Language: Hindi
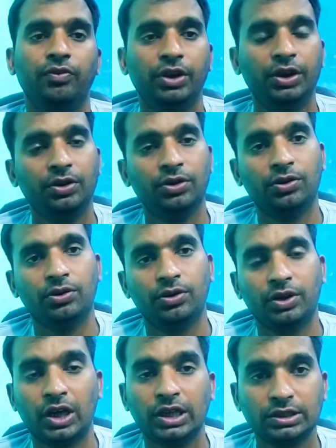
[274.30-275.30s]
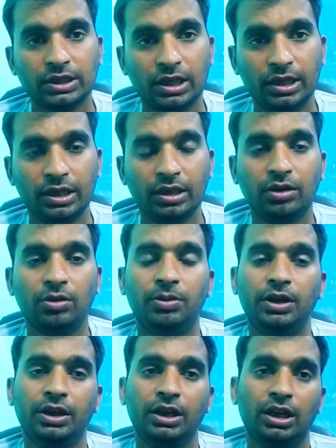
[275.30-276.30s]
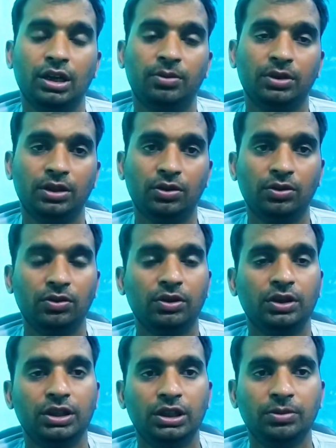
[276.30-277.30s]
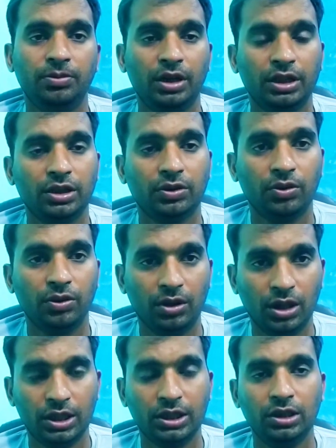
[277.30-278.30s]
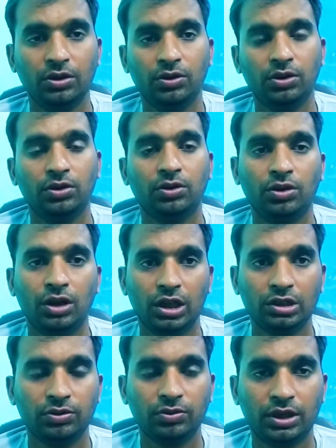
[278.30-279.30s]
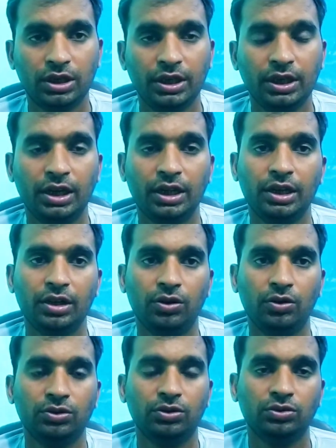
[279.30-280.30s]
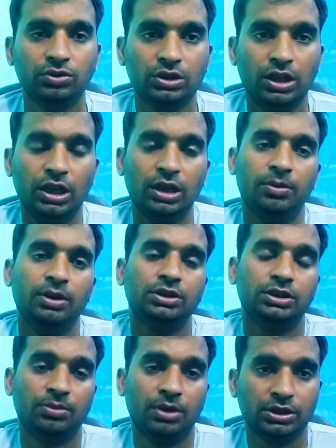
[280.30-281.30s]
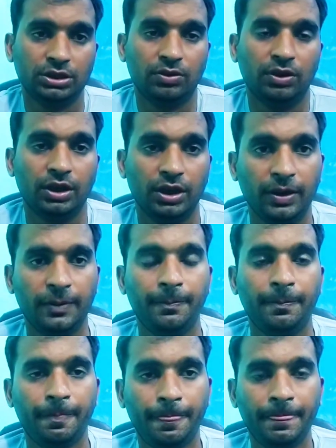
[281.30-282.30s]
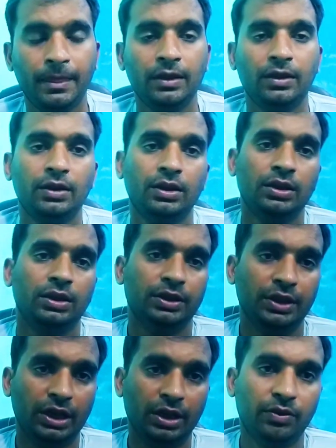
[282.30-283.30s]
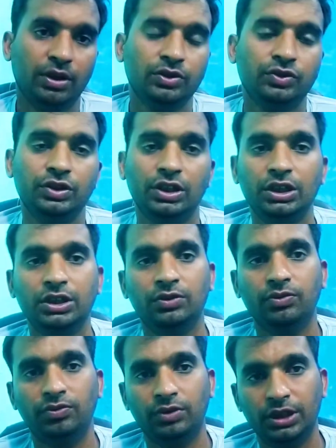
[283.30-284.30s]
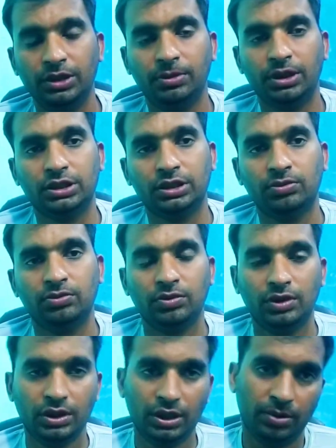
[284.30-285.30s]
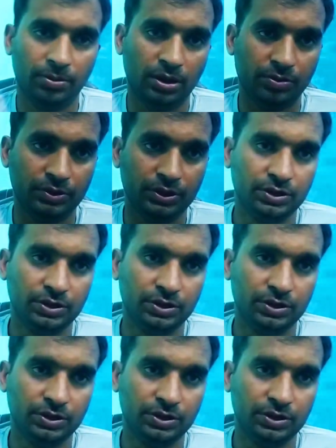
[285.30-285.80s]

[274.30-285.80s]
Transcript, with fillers: वीडियो कैसी लगी कमेंट करके बताओ यदि मेरे तक कोई गलती हो गई हो कोई गलत वर्ड निकल गया हो तो उसके लिए भाई क्षमा चाहेंगे धन्यवाद जय हिंद वंदे मातरम राम राम